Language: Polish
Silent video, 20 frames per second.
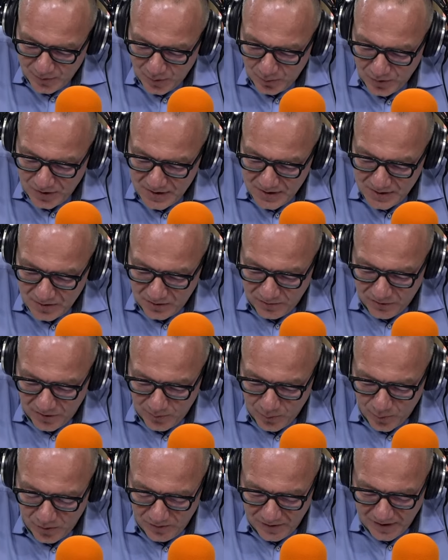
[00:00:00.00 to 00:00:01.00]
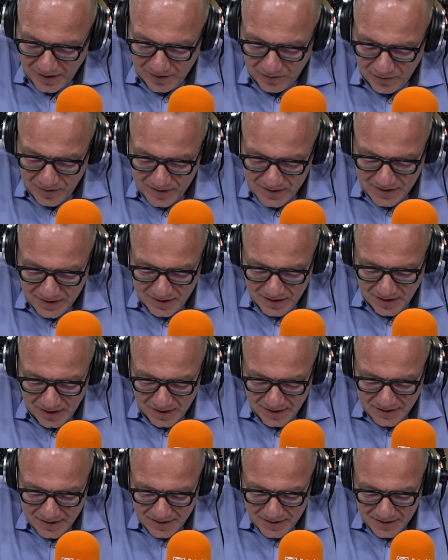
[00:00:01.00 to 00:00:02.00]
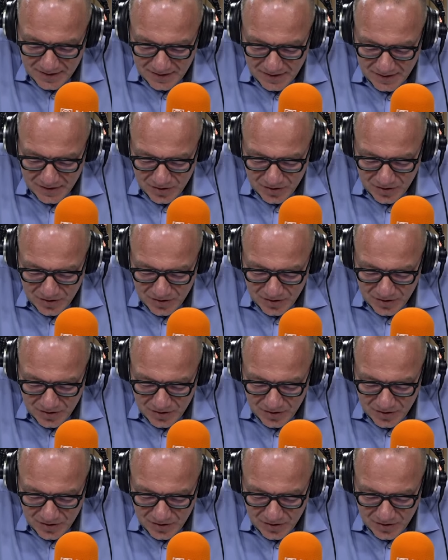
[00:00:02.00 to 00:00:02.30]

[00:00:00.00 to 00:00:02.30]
publicystą formułowania własnych tez.